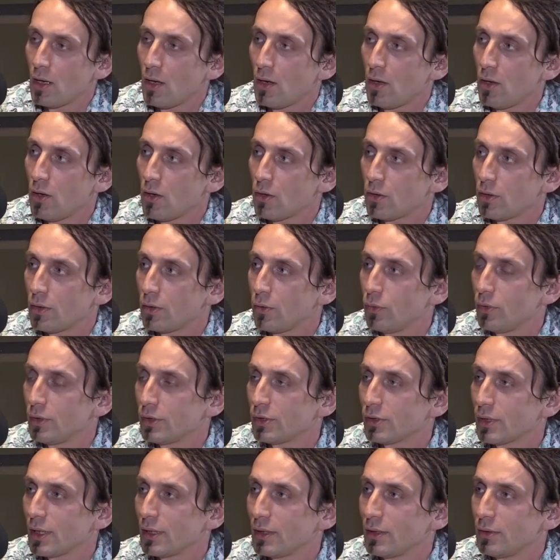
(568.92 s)
Och,
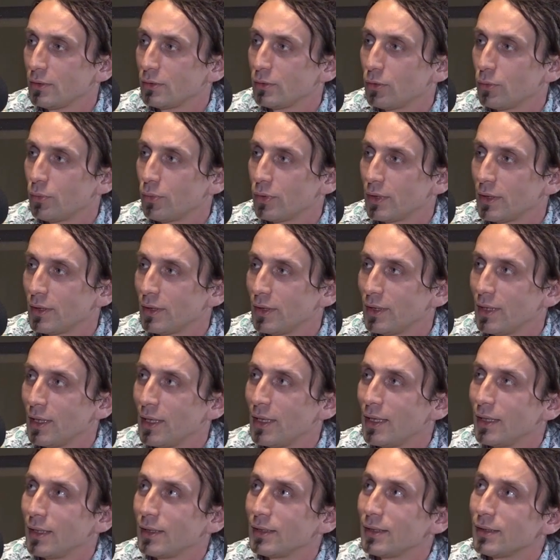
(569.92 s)
łyżka do zupy.
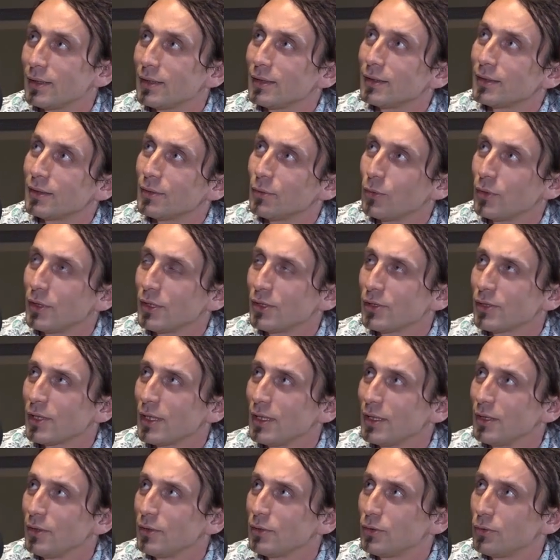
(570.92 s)

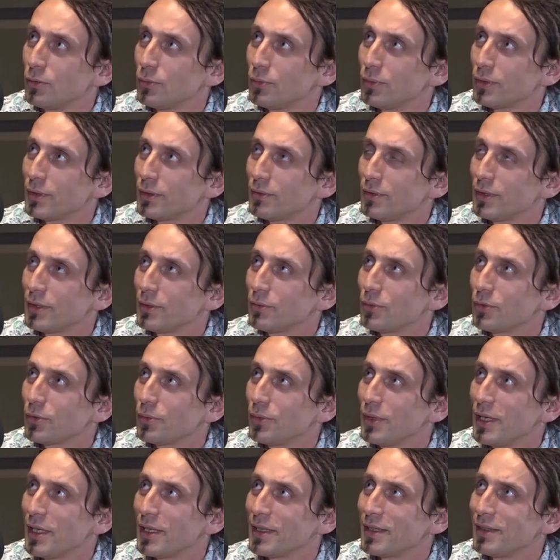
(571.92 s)
Łyżka do zupy według
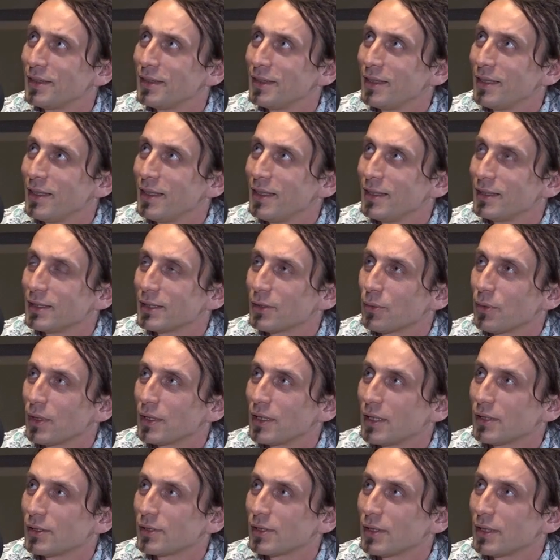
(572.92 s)
mnie
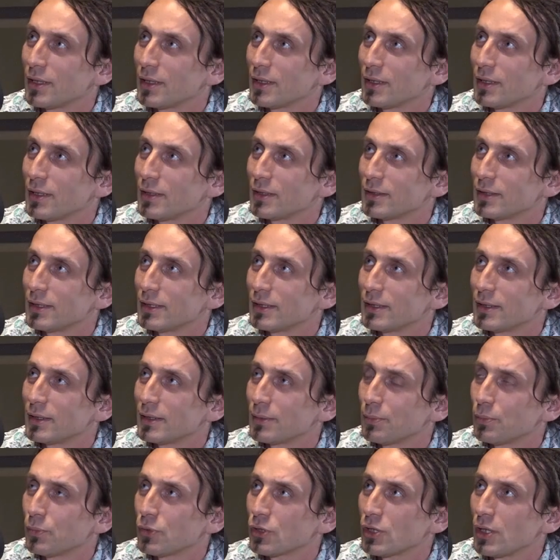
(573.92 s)
składa się e,
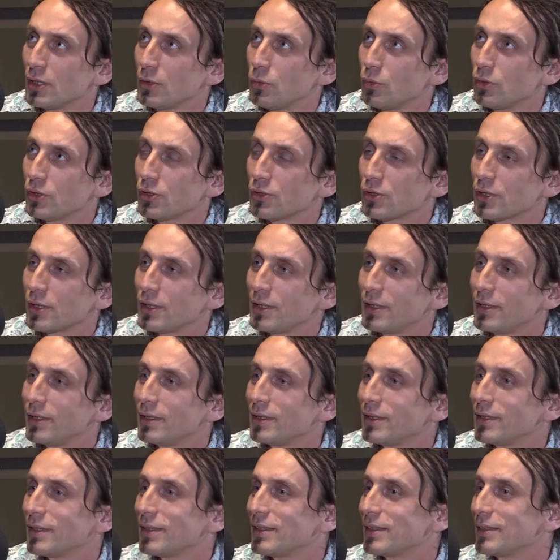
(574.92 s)
z przed
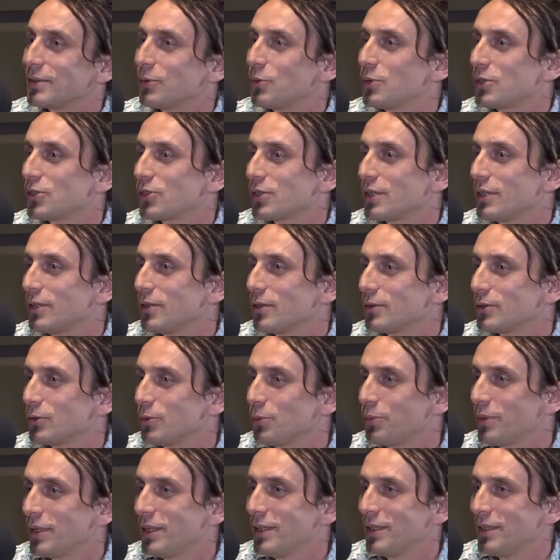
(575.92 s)
łyżki e, łyżki do
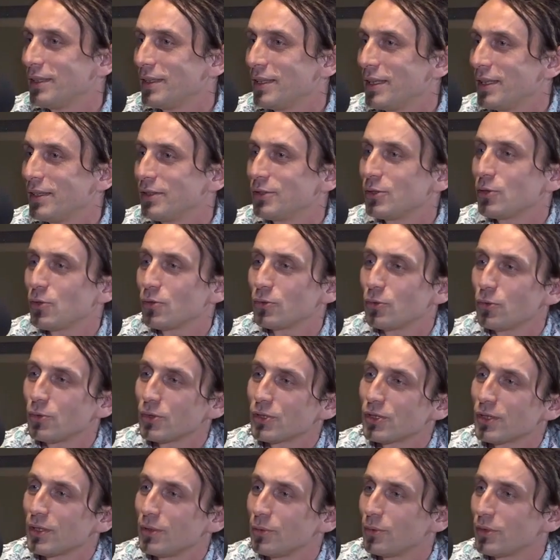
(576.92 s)
zupy, śród
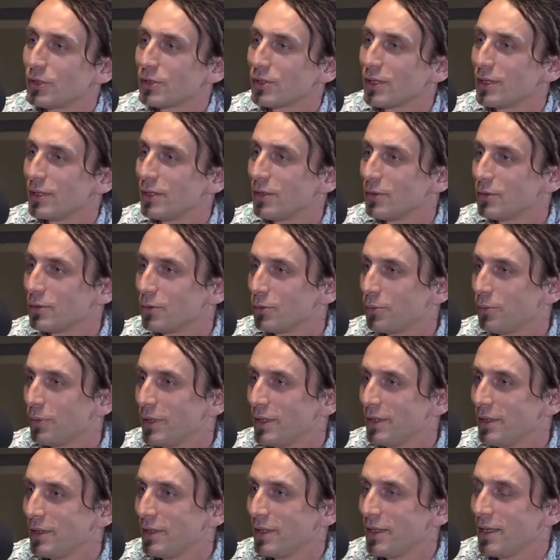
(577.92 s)
łyżki łyżki do
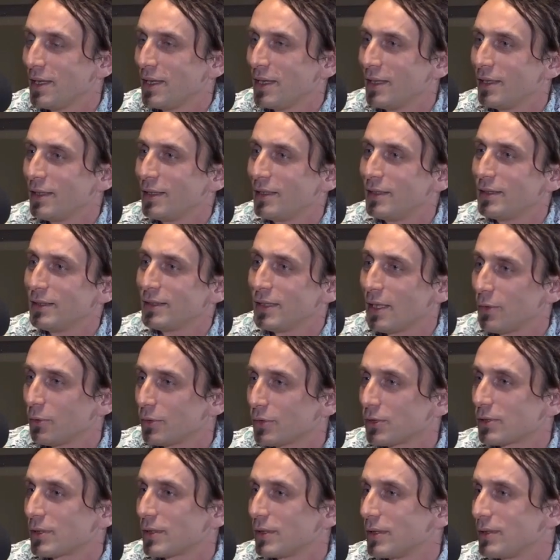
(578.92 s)
zupy i za
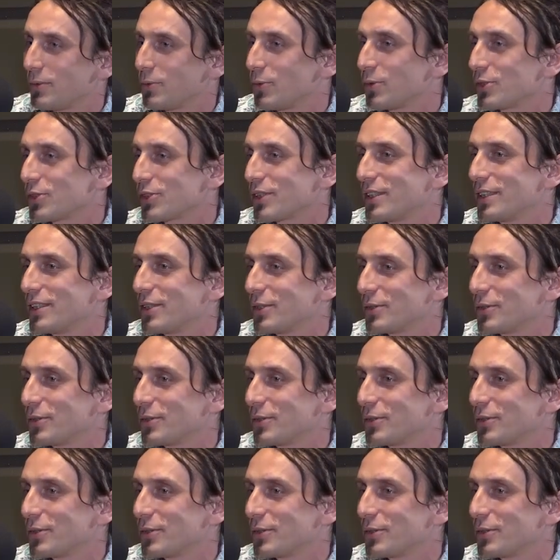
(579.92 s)
łyżki do